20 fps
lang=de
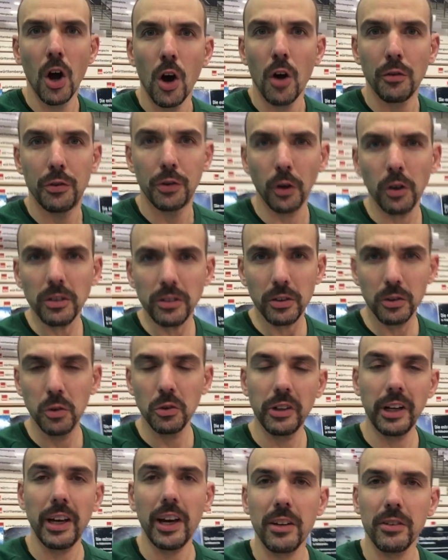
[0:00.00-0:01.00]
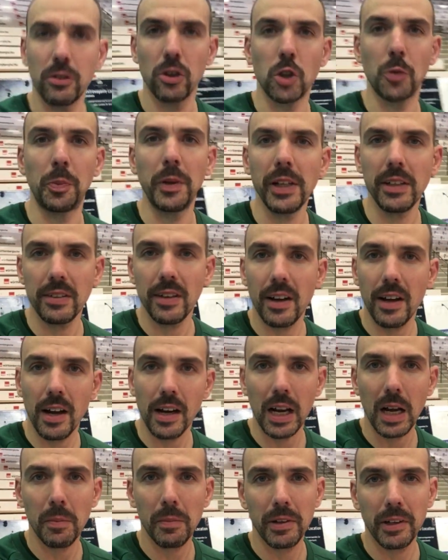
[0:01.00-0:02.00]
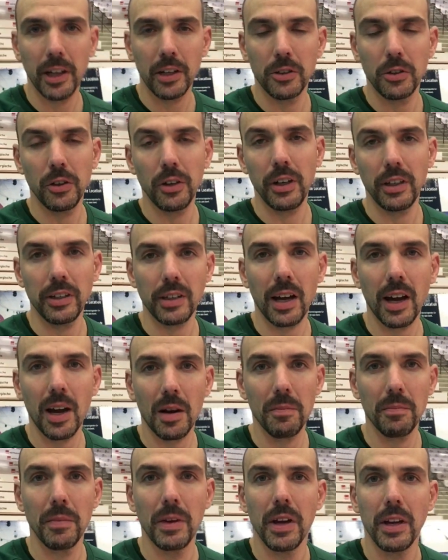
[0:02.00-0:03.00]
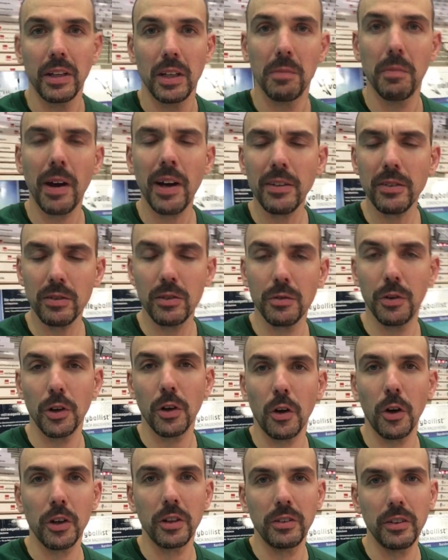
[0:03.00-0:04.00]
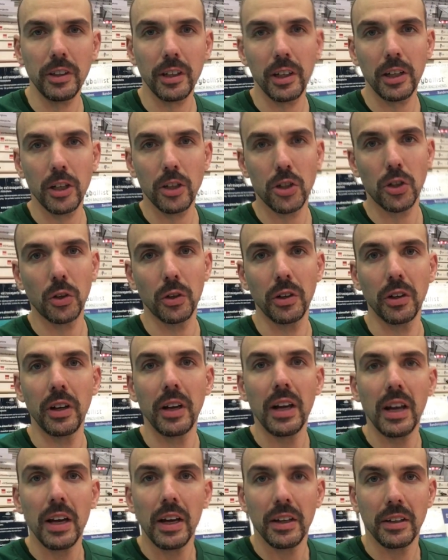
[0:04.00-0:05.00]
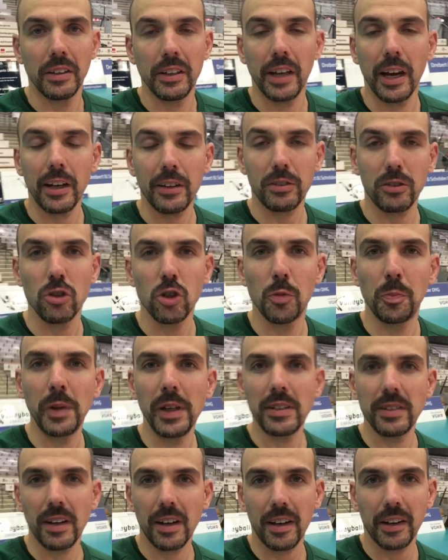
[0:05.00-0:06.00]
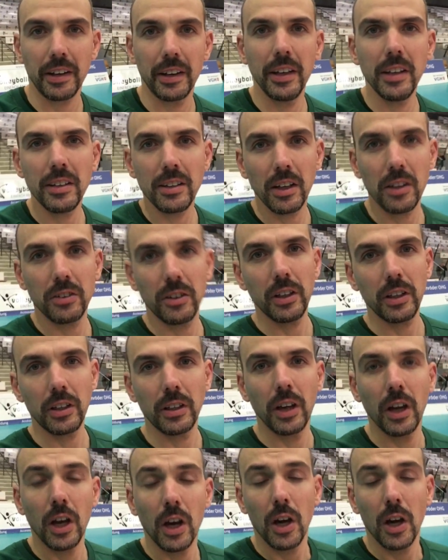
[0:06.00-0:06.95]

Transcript: Für uns ist nun der erste Spieltag, aber natürlich haben die meisten von euch sicherlich schon die ersten Spieltage hinter sich.